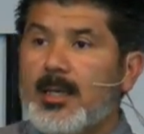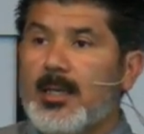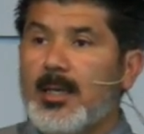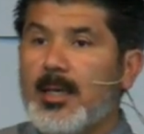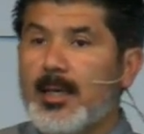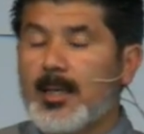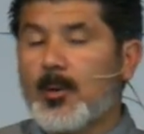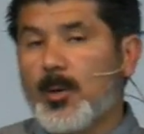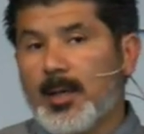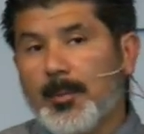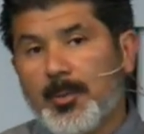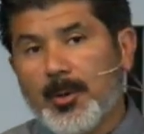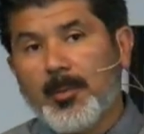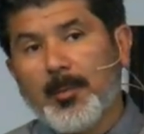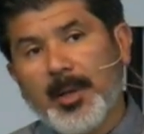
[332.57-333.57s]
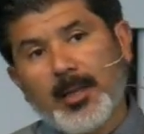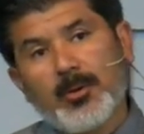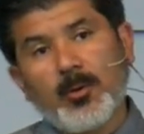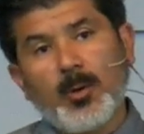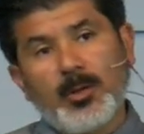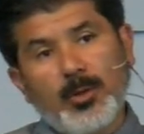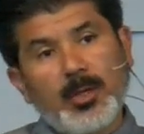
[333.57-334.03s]
Eh, recuerda por un
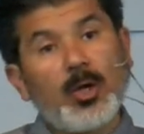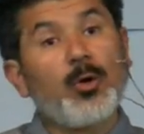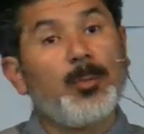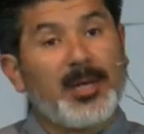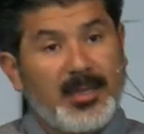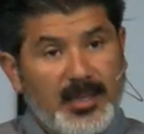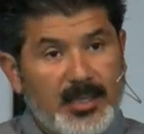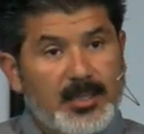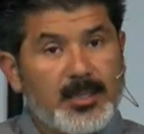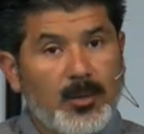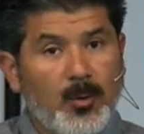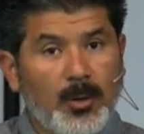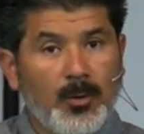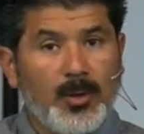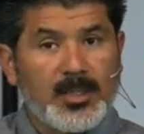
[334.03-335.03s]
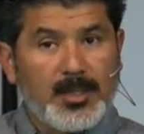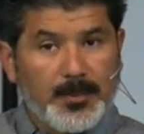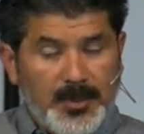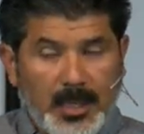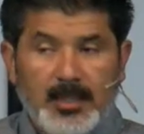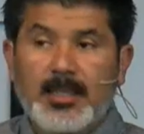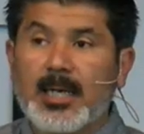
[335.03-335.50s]
momento cuando te convertiste, cuando
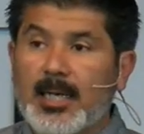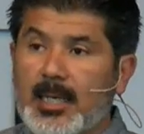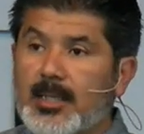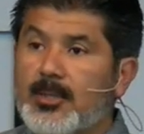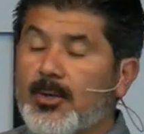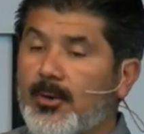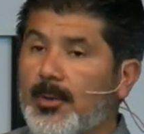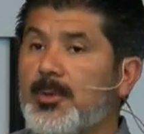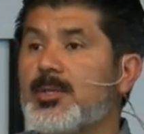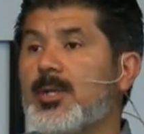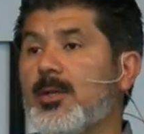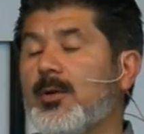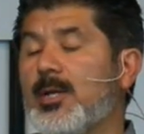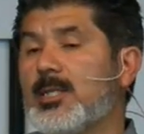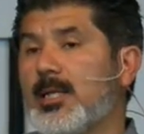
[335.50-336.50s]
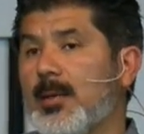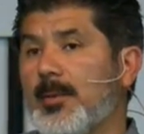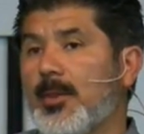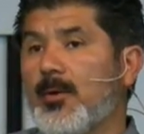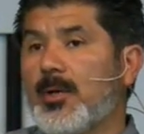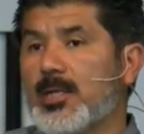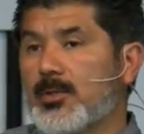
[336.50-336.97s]
aceptaste a Cristo como Señor y
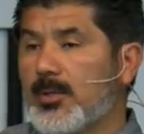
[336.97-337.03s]
Salvador.